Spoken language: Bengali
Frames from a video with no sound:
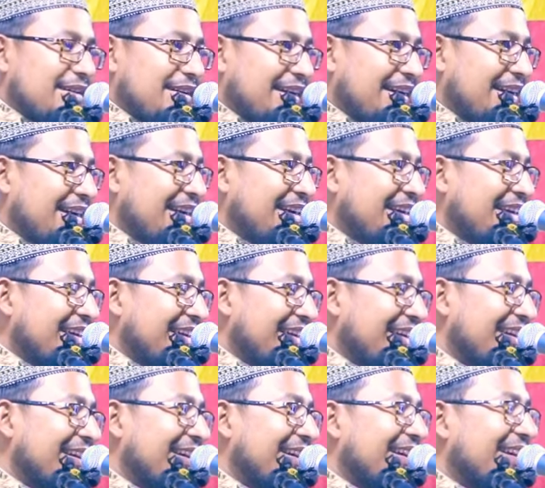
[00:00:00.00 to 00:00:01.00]
হ্যাঁ
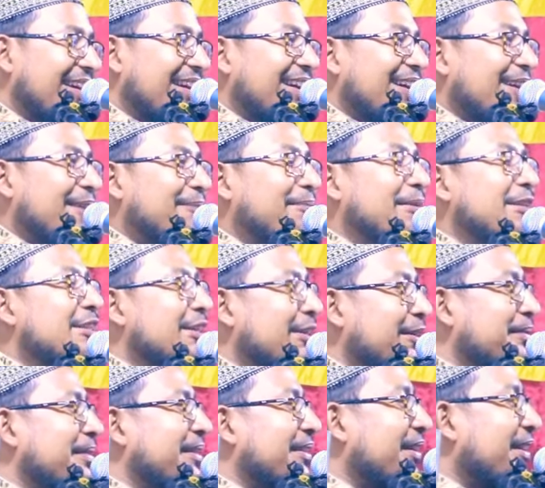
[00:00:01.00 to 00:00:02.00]

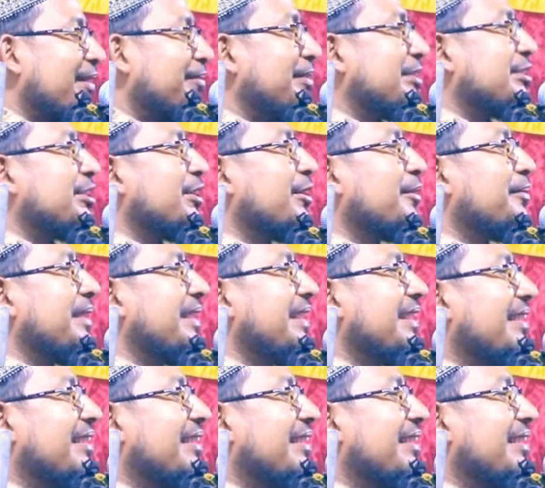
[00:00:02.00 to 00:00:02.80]
বিশ্বনবীর ঘর বিশ্বনবী